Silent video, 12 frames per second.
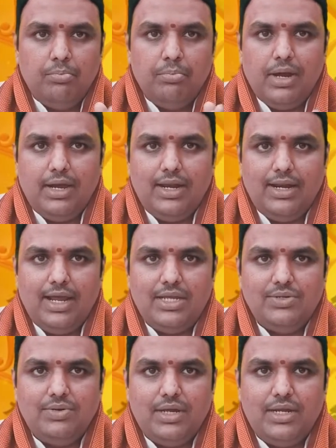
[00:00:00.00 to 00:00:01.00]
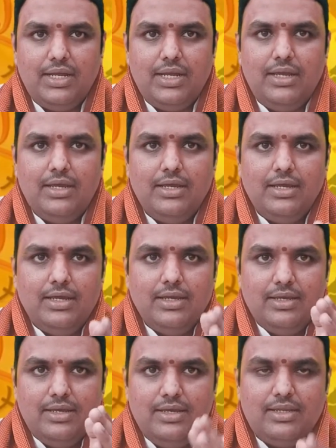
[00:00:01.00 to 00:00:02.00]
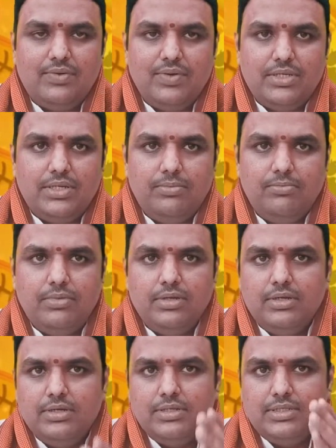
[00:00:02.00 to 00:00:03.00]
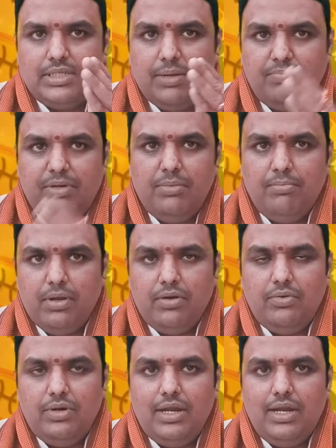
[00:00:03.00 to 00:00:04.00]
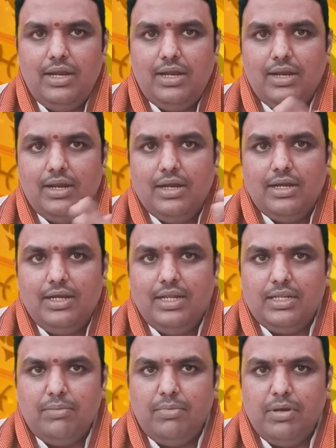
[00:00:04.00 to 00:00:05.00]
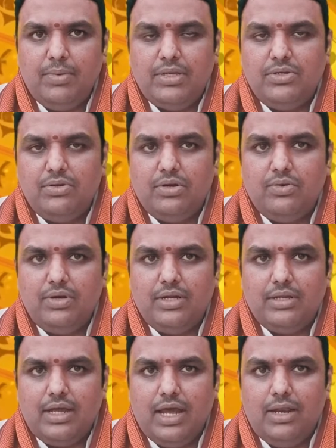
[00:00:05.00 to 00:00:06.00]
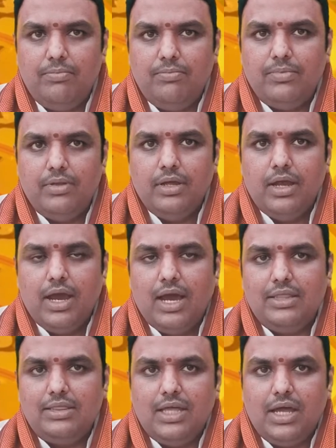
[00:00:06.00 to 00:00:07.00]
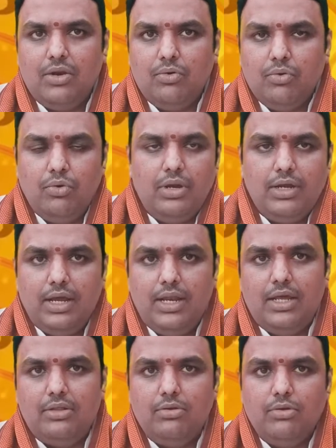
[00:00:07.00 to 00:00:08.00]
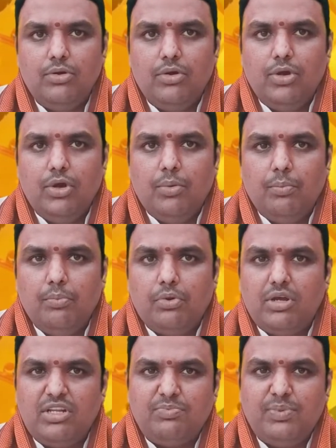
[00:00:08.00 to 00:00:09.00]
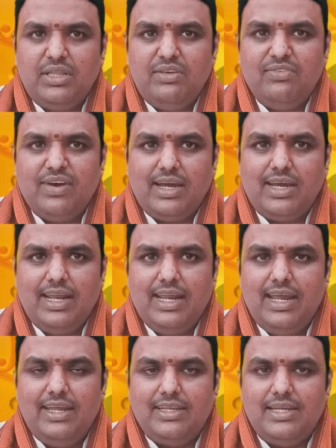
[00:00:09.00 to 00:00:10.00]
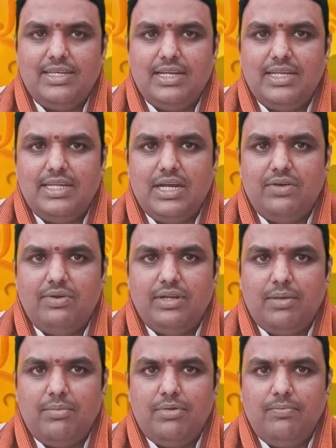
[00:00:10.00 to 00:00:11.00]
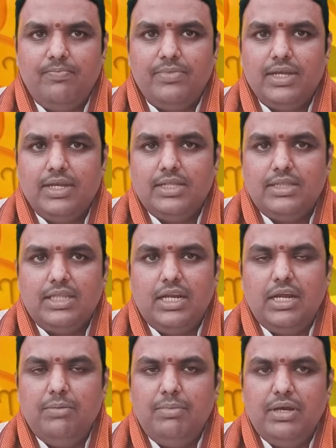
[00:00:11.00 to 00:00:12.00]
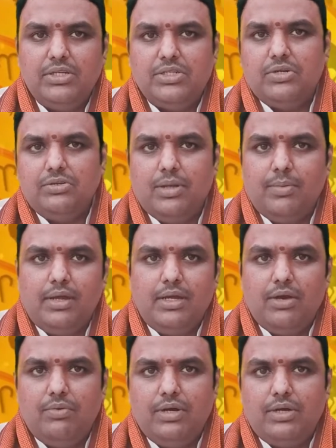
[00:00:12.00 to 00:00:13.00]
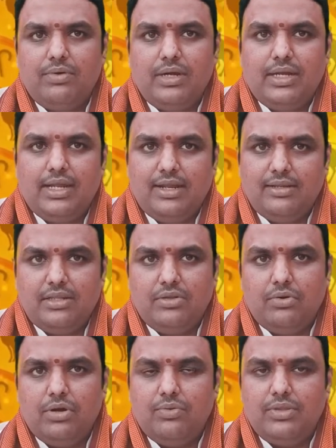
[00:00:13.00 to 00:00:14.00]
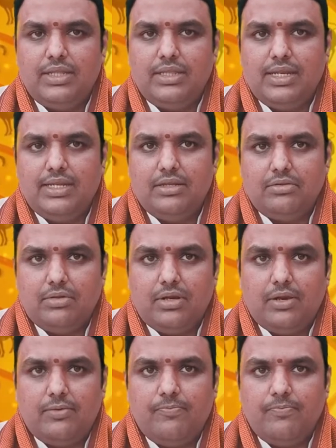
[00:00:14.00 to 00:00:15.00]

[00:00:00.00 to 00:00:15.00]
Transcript: మకర రాశి వారికి ఈ సంవత్సరం సెప్టెంబర్ నుండి డిసెంబర్ మధ్య ఉన్నటువంటి కాలం అంత అనుకూలంగా లేదు బృహస్పతి వక్రియ సంచరించేటువంటి సమయం తిరిగి మీకు చెడు సమయంగా ఉన్నటువంటి గ్రహస్థితి కూడా ఉందని తెలియజేస్తున్నాను